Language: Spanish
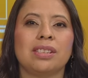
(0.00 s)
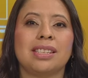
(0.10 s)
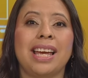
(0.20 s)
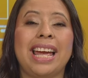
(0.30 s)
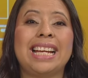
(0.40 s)

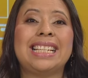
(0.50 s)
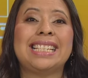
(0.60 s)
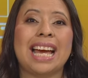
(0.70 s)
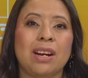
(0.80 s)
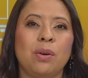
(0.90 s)
se
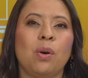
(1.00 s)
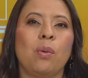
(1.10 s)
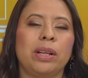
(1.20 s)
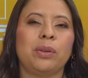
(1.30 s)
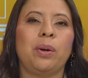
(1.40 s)
echaron
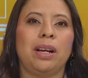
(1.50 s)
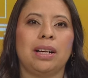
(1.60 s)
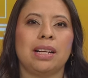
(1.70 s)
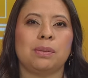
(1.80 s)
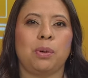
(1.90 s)
cuatro
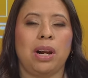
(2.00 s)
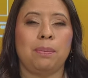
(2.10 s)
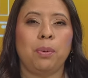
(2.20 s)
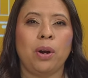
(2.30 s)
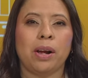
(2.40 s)
anclas por la
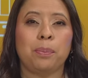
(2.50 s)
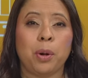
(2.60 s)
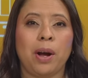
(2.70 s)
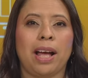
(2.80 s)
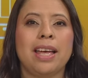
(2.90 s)

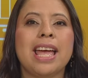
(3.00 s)
proa,